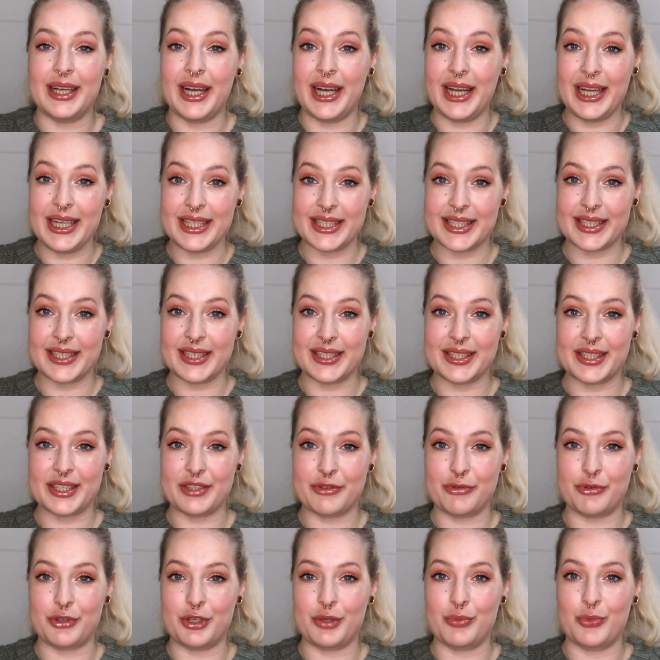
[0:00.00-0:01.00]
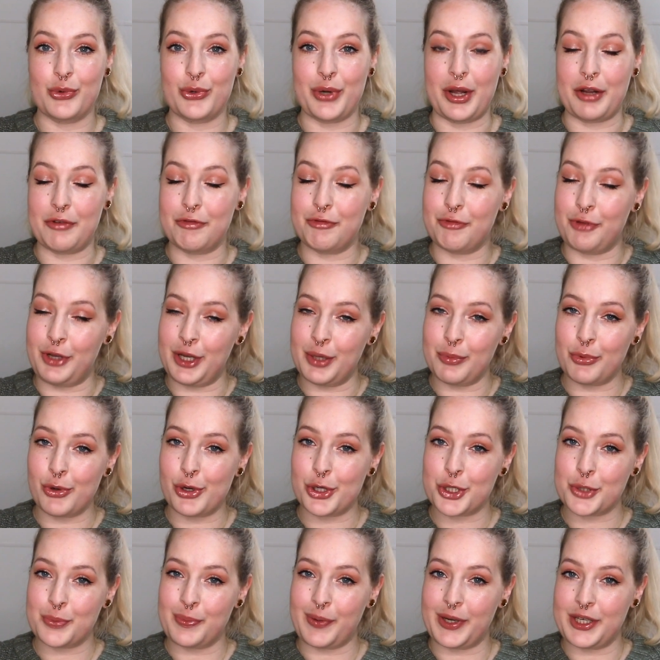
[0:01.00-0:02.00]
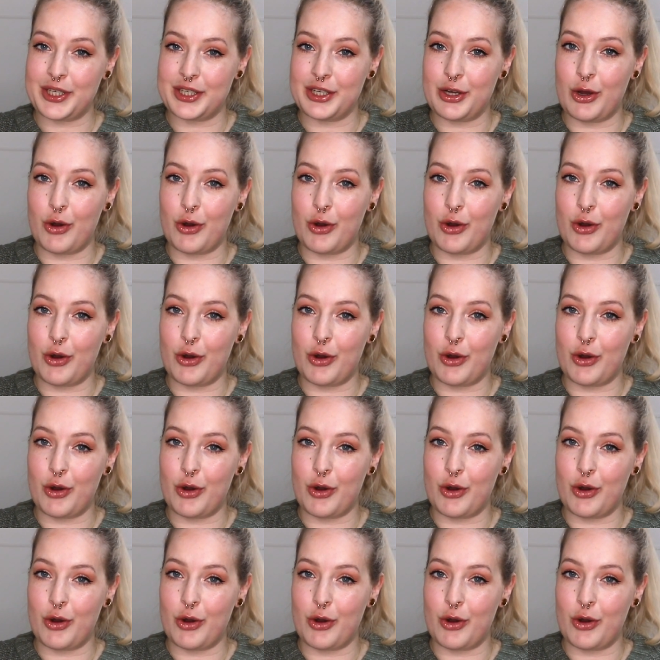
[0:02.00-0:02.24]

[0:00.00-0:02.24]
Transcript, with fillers: Leseliste für den Monat Februar sprechen,